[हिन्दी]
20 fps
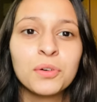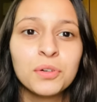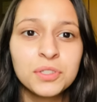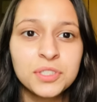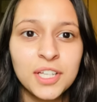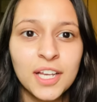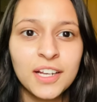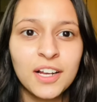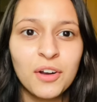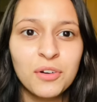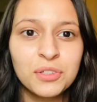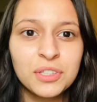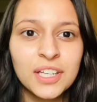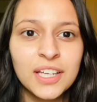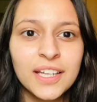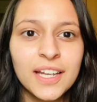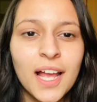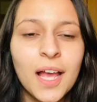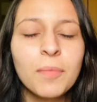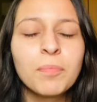Go check out
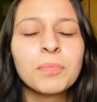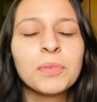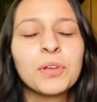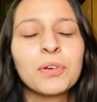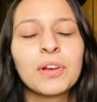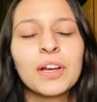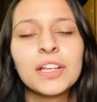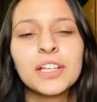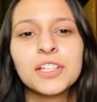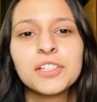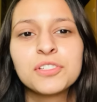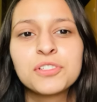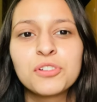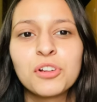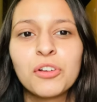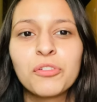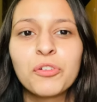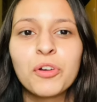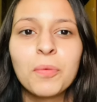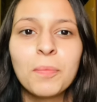their app. You can
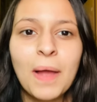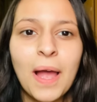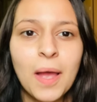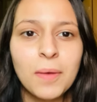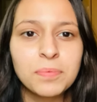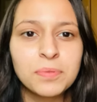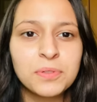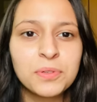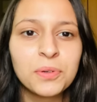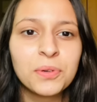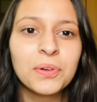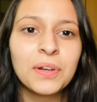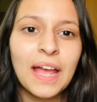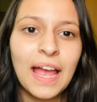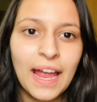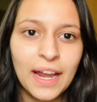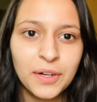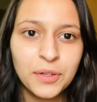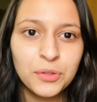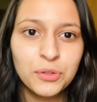install from App Store
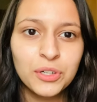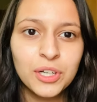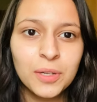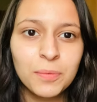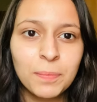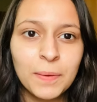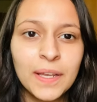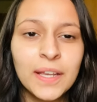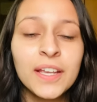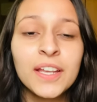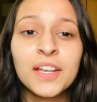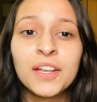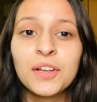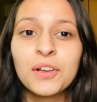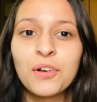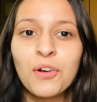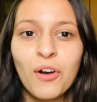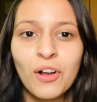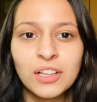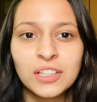and Google Pay.
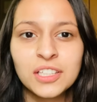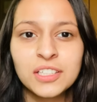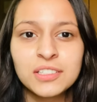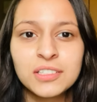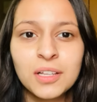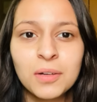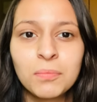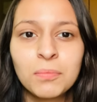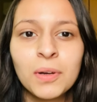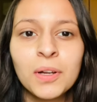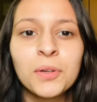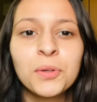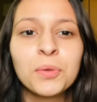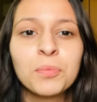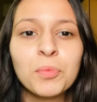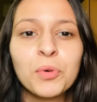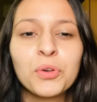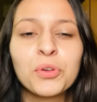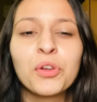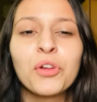Call this number to
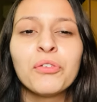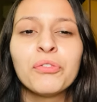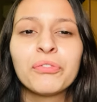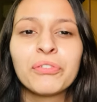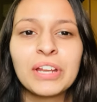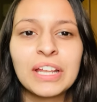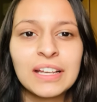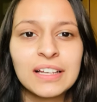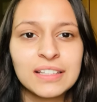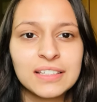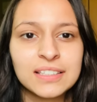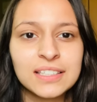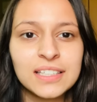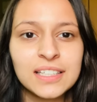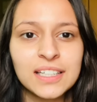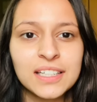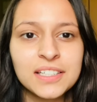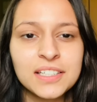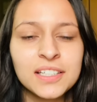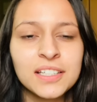book your free
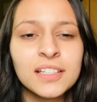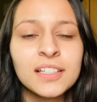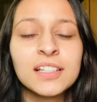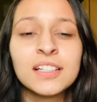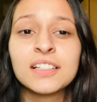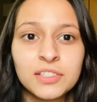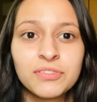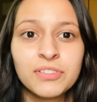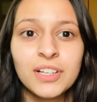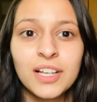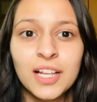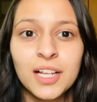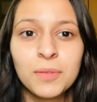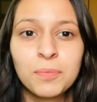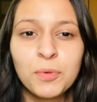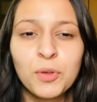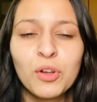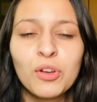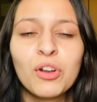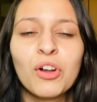consultation. This will help
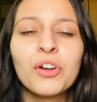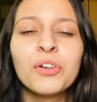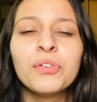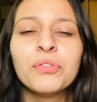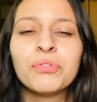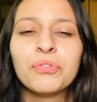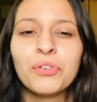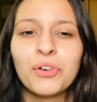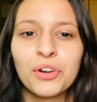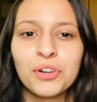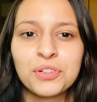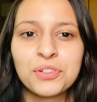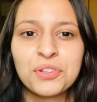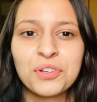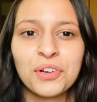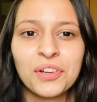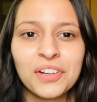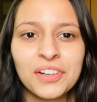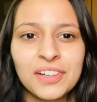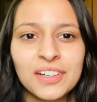you a lot for
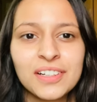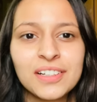sure.